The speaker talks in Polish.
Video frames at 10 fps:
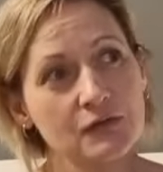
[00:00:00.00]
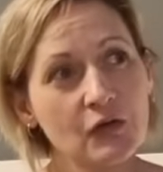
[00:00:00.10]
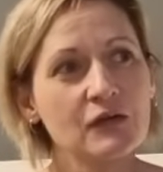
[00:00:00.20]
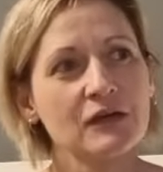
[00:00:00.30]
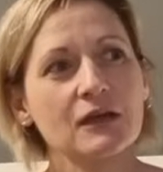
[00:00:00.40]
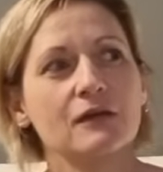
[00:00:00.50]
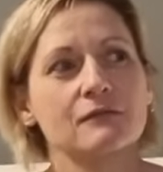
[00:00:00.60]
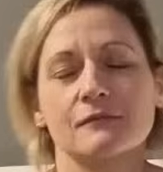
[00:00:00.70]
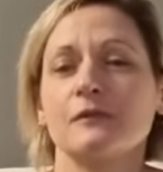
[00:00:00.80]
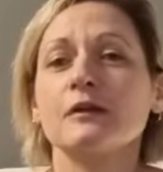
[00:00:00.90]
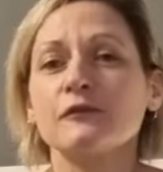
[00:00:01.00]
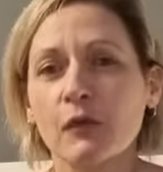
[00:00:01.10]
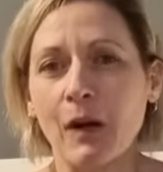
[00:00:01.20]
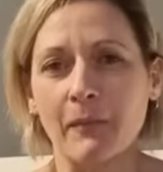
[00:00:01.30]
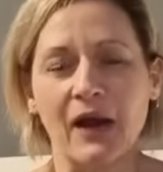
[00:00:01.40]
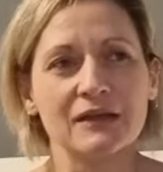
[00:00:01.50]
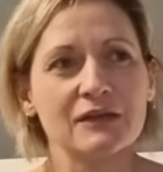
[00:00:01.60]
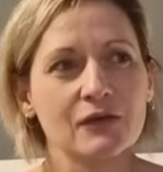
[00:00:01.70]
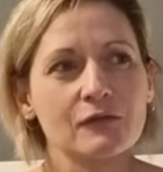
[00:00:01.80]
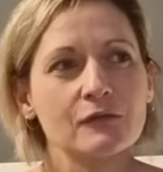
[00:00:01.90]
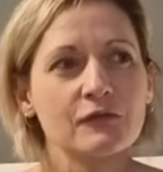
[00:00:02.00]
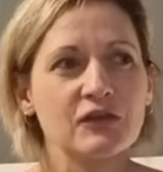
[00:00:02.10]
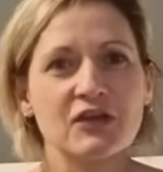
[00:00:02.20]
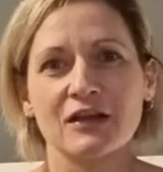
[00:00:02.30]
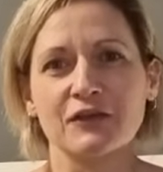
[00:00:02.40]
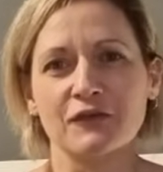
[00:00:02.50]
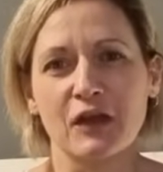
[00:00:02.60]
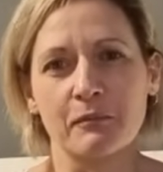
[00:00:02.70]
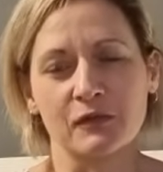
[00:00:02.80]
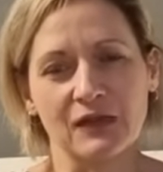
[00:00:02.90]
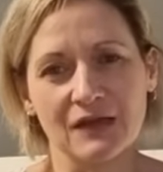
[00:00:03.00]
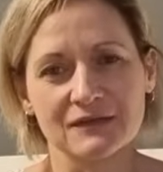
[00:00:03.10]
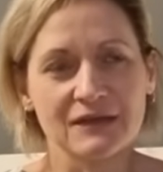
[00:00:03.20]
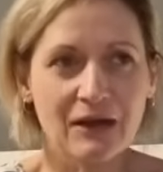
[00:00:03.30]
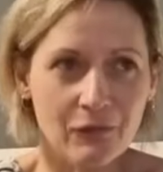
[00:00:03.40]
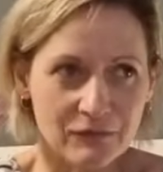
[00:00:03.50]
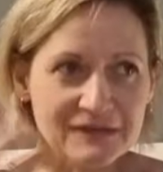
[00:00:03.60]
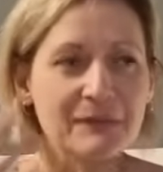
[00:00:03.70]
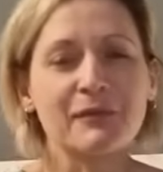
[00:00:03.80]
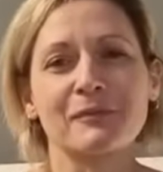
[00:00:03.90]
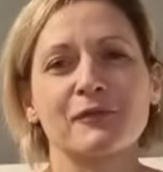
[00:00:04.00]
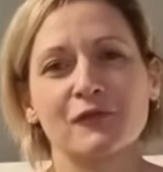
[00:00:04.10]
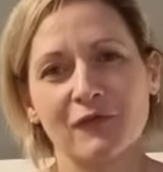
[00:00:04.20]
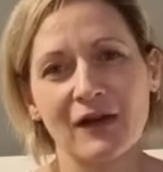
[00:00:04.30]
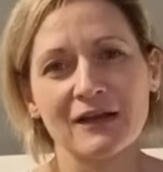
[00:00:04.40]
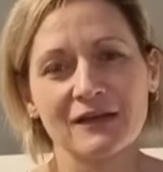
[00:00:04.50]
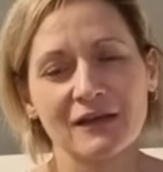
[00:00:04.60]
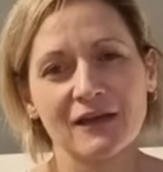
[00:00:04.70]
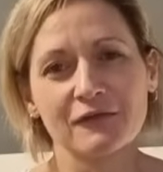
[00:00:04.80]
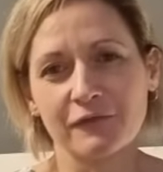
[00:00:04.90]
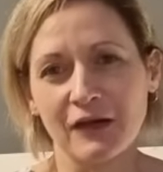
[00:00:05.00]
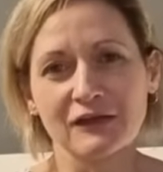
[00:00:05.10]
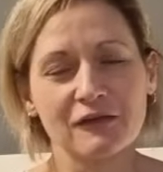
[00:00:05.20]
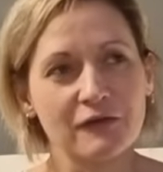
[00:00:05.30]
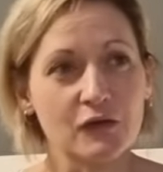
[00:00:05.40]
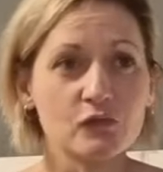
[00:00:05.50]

No i Wyłapali ją, widzieli w niej potencjał i zaproponowali jej fajne